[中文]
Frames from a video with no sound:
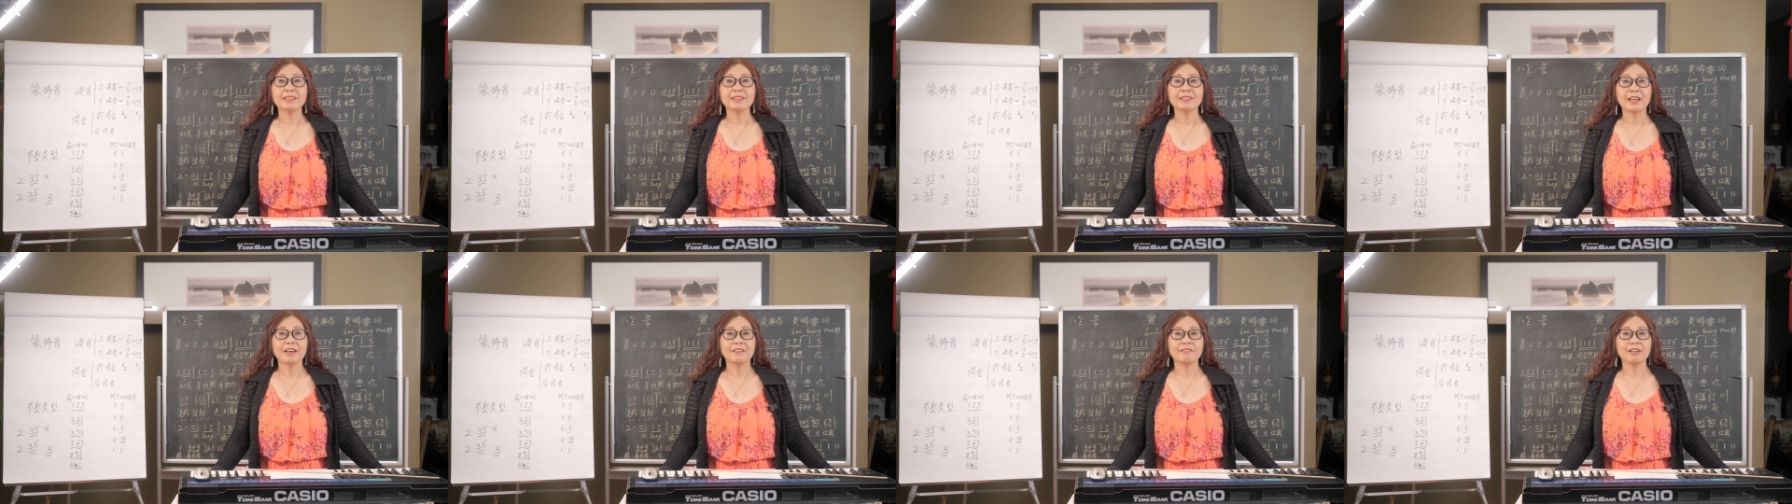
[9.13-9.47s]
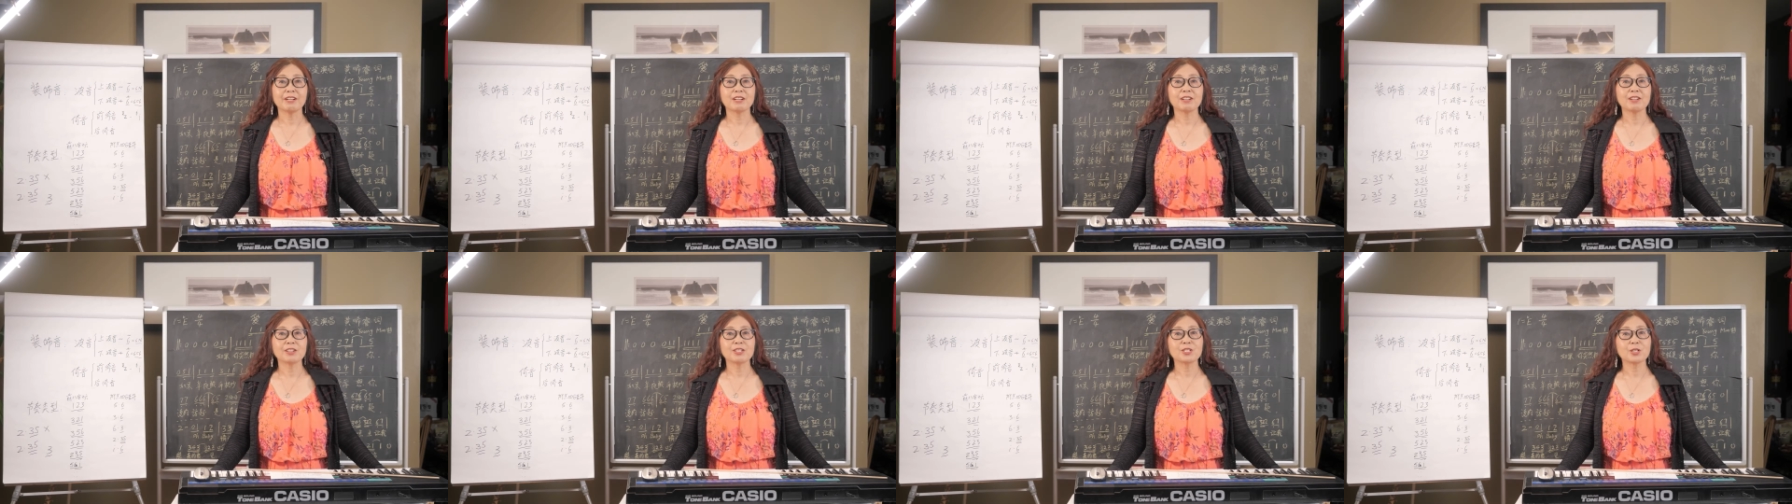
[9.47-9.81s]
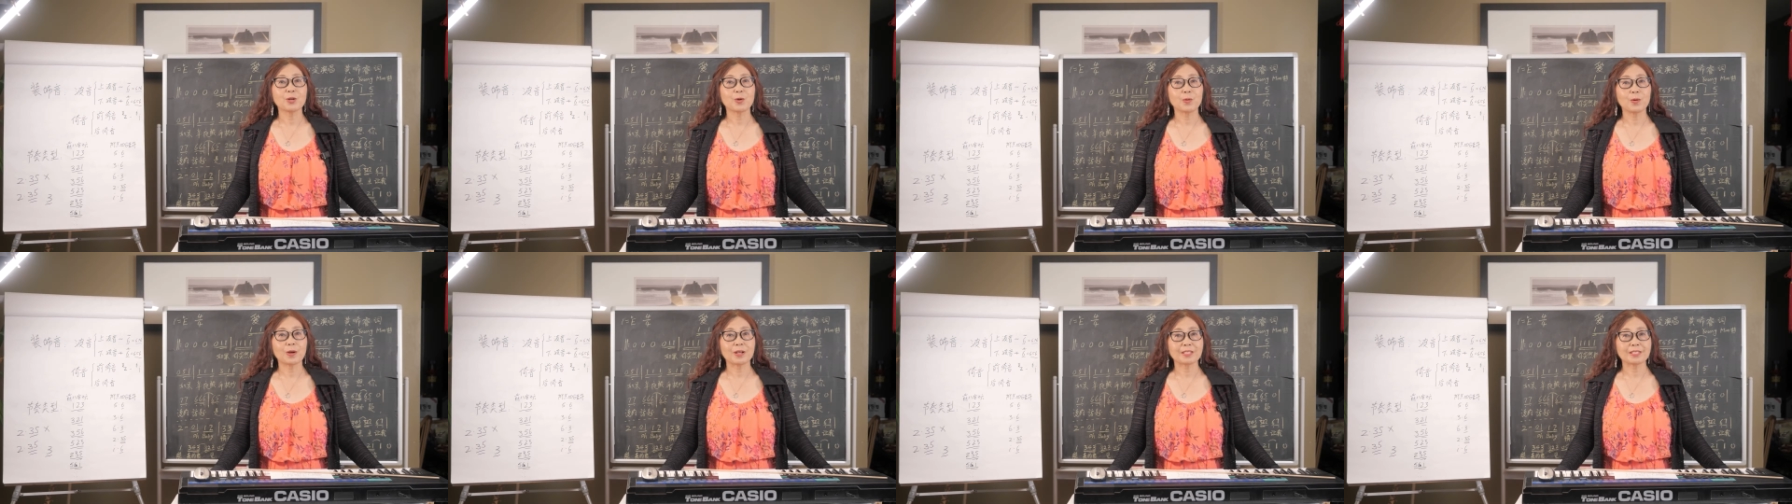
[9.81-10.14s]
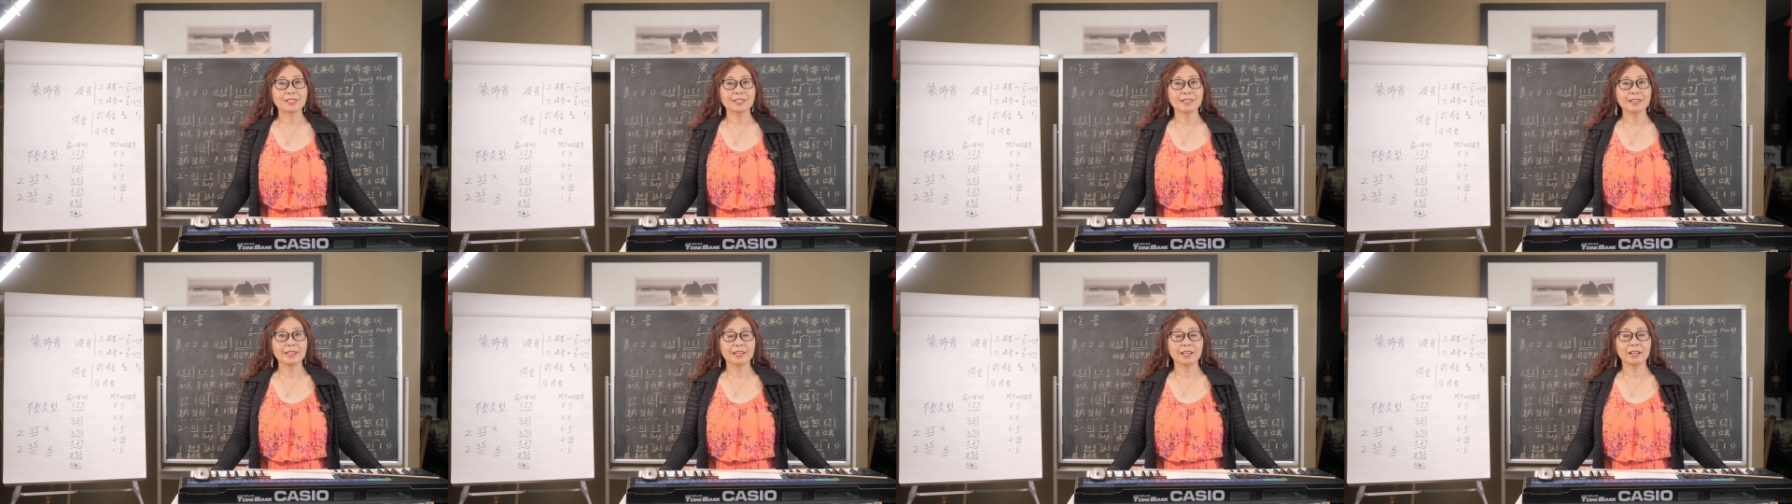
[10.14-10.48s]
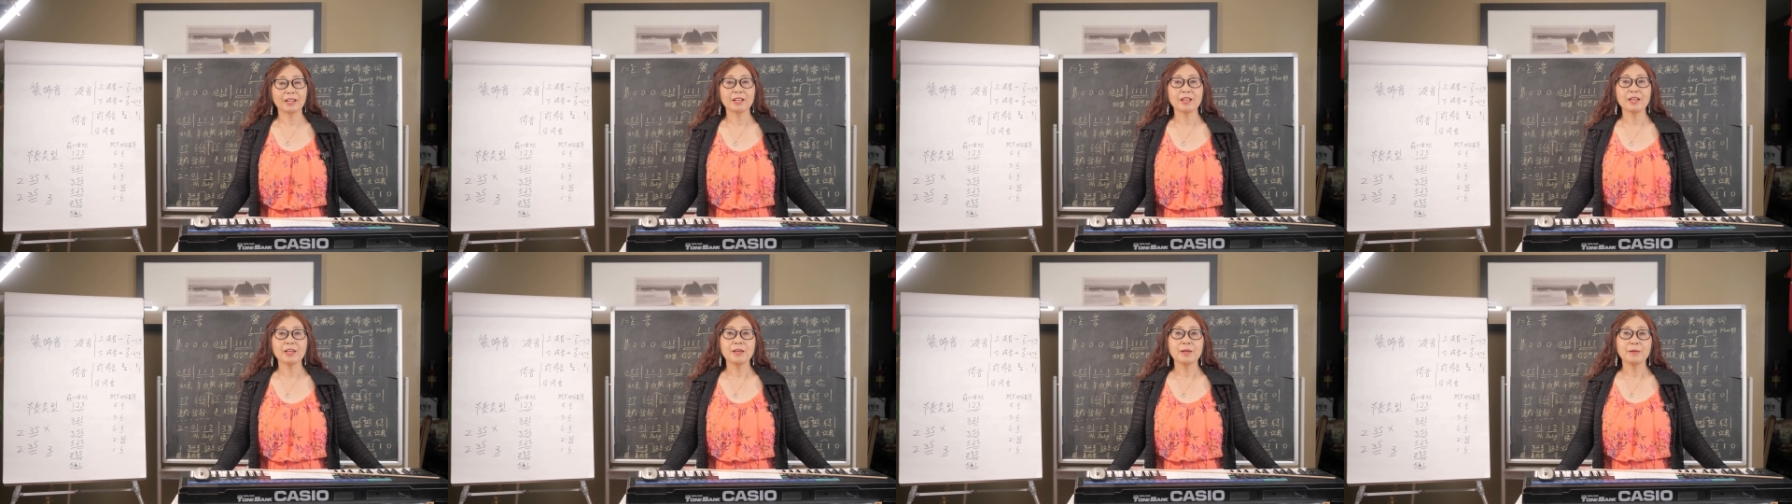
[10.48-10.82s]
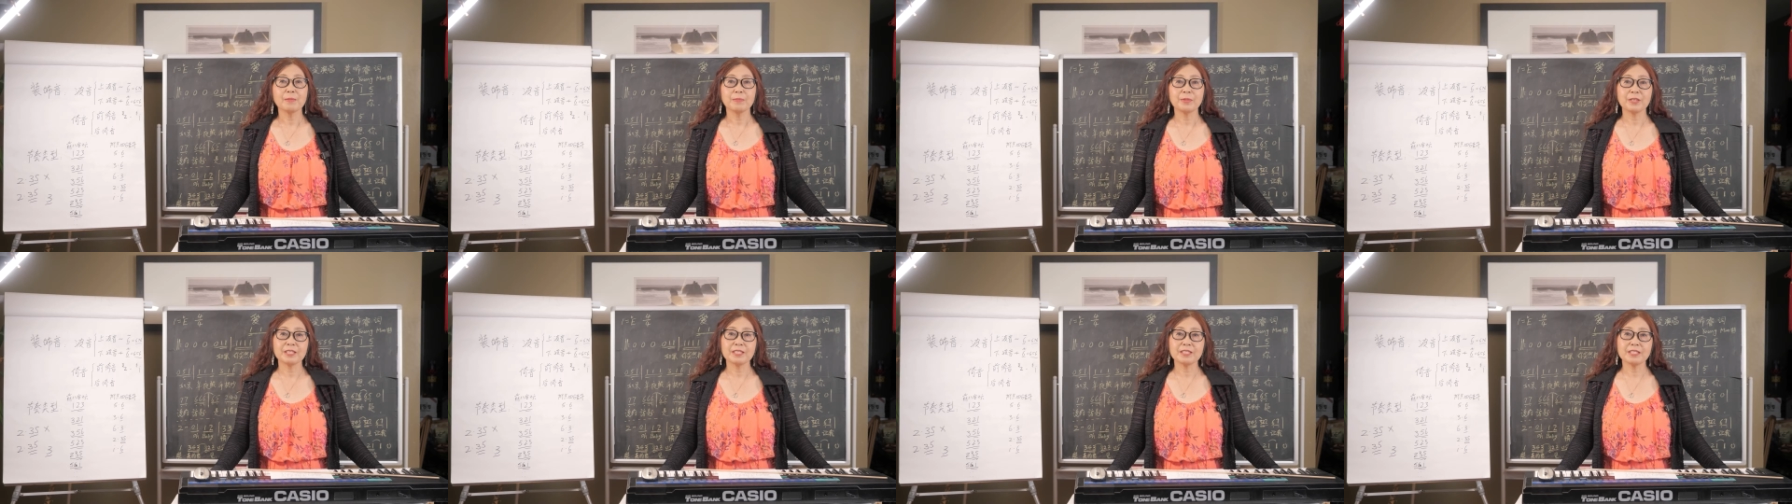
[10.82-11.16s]
台湾歌手王心凌
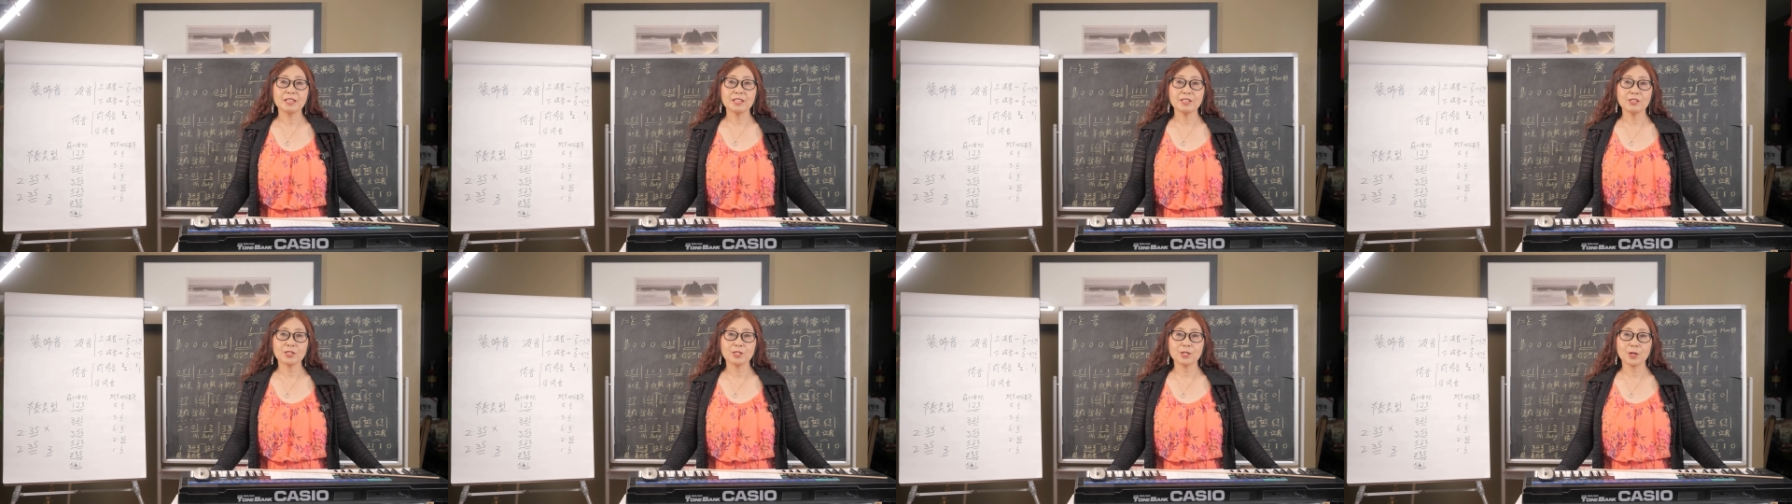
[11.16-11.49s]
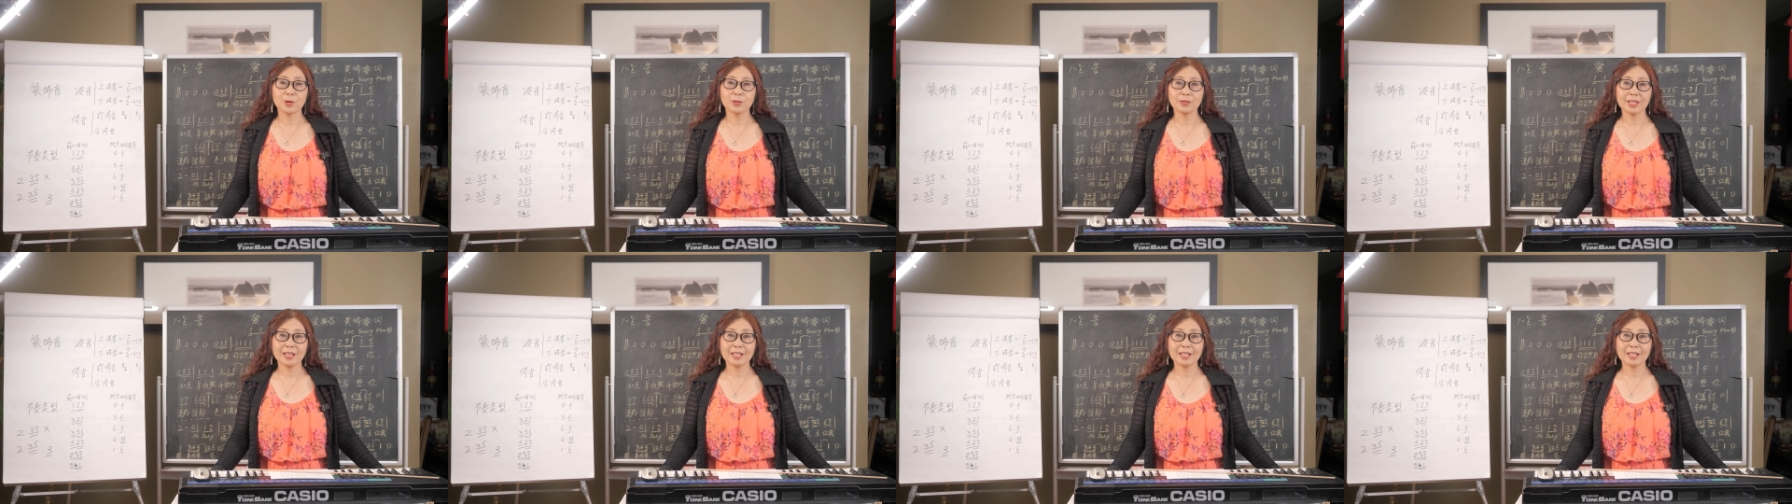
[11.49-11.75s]
凭借一首